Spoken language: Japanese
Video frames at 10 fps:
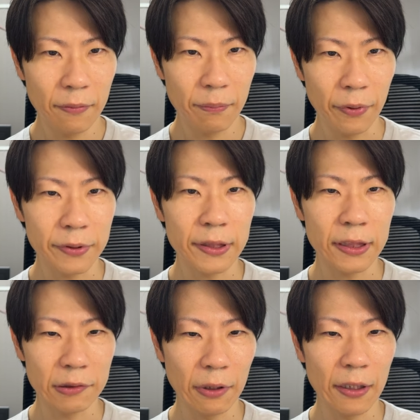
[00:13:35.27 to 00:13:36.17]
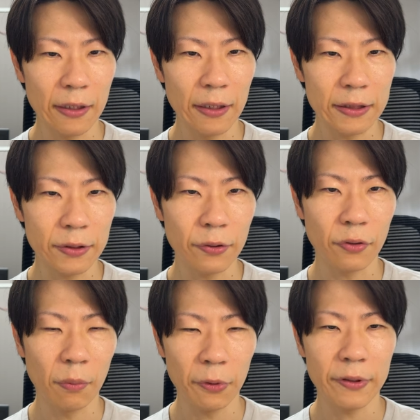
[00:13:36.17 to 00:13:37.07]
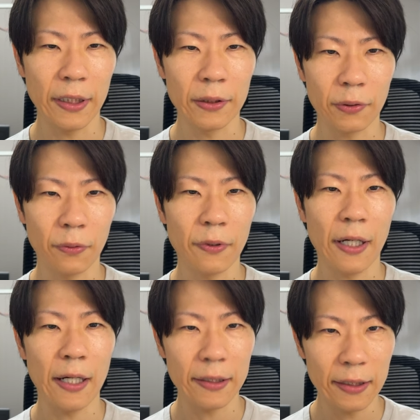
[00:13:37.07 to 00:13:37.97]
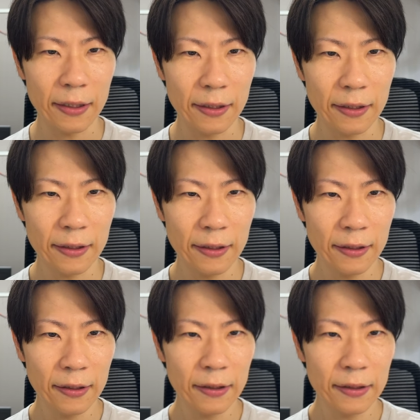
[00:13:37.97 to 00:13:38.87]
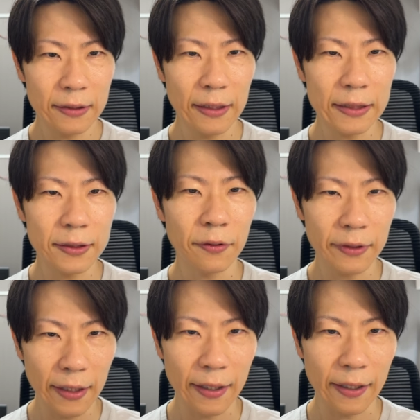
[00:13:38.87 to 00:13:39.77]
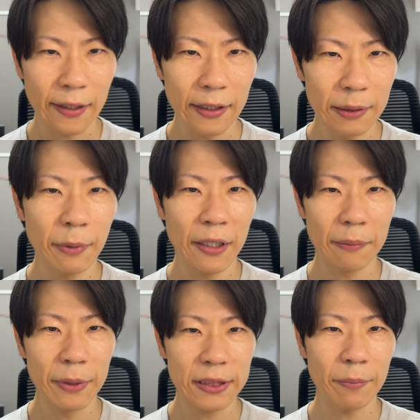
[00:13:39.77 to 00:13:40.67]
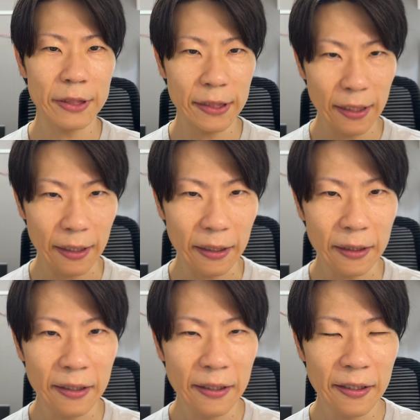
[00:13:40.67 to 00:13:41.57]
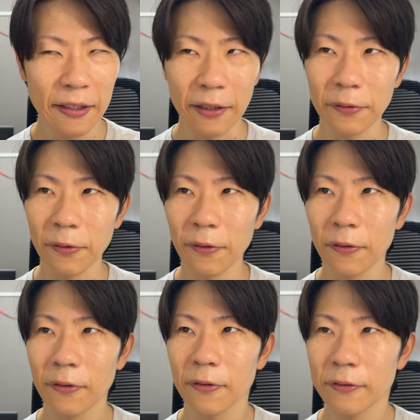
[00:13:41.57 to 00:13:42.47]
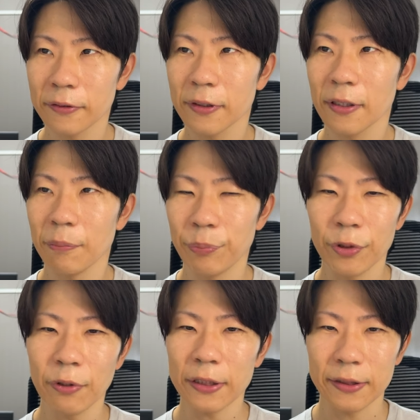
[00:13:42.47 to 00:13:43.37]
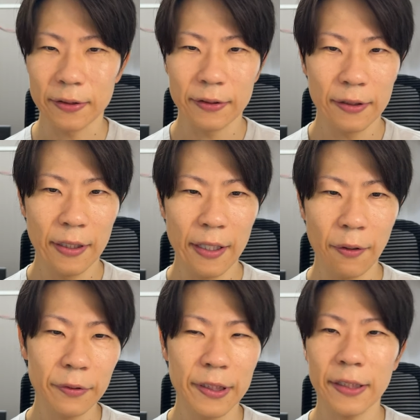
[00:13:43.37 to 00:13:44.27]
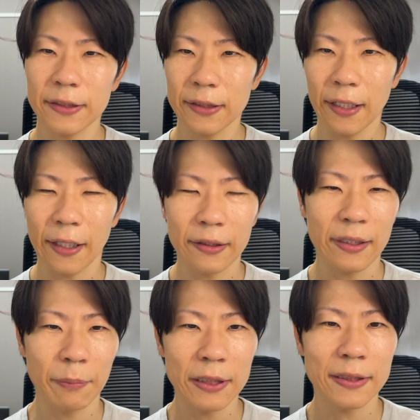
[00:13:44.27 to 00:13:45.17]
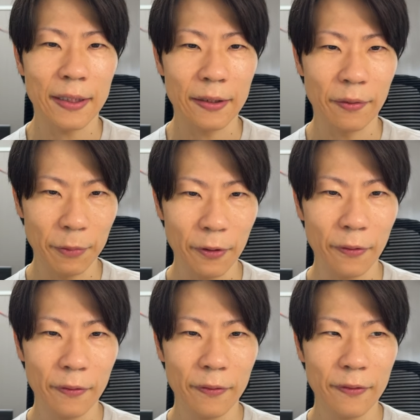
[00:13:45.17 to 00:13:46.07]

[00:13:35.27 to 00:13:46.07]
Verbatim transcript: 僕自身は、えすごく思っているところがあり、ですので、今、めちゃめちゃ、あの、ビューアー数、えオーディエンスが減ってますけれども、